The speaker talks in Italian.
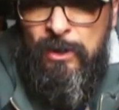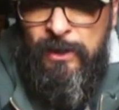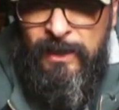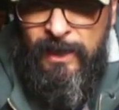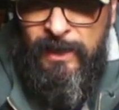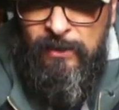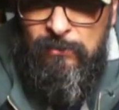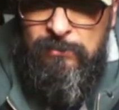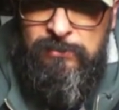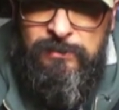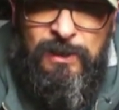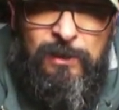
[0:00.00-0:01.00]
che eh,
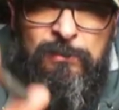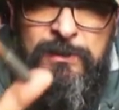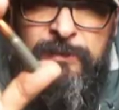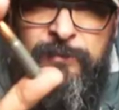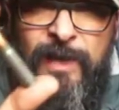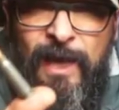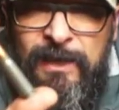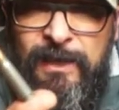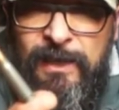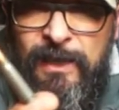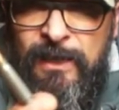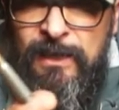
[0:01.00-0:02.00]
negli ultimi
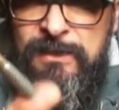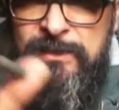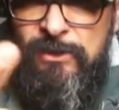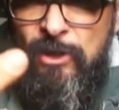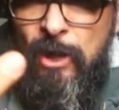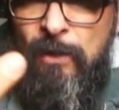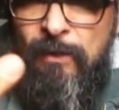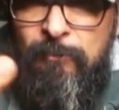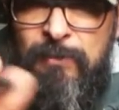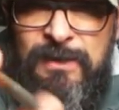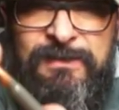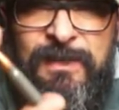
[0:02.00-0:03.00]
anni si trova
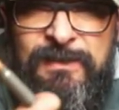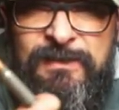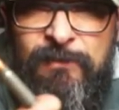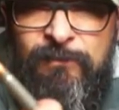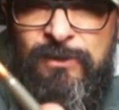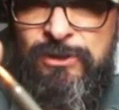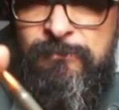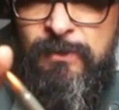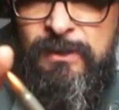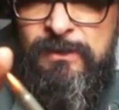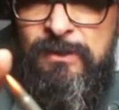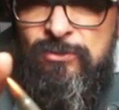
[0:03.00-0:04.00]
abbastanza
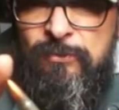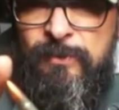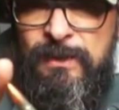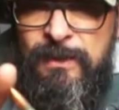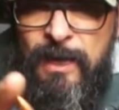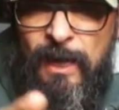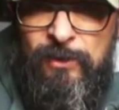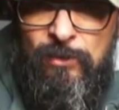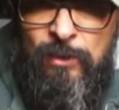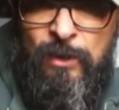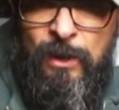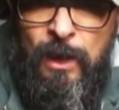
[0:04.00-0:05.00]
facilmente sul
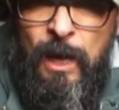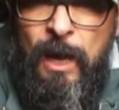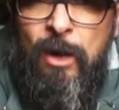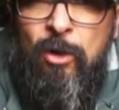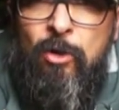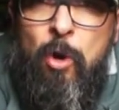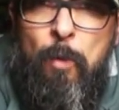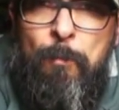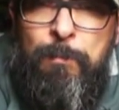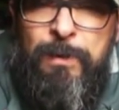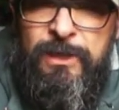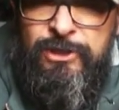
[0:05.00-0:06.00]
mercato,
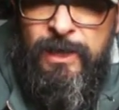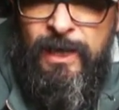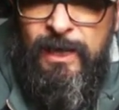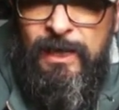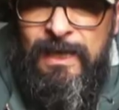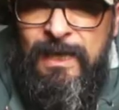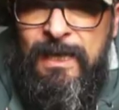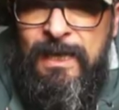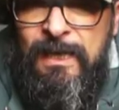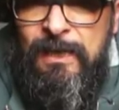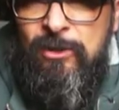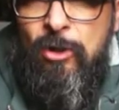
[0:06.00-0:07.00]
complice
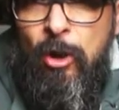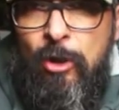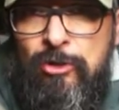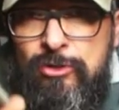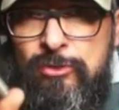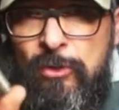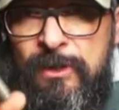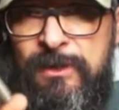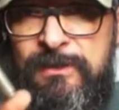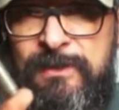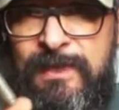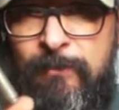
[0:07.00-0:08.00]
il costo
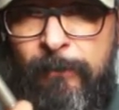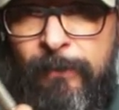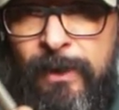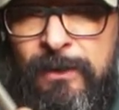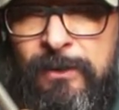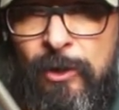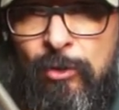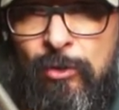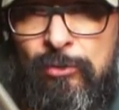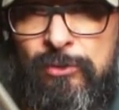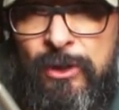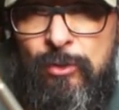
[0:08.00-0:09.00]
estremamente
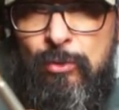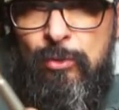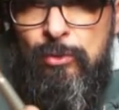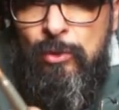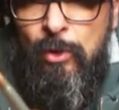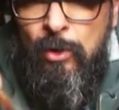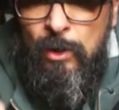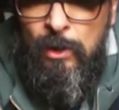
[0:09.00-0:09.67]
contenuto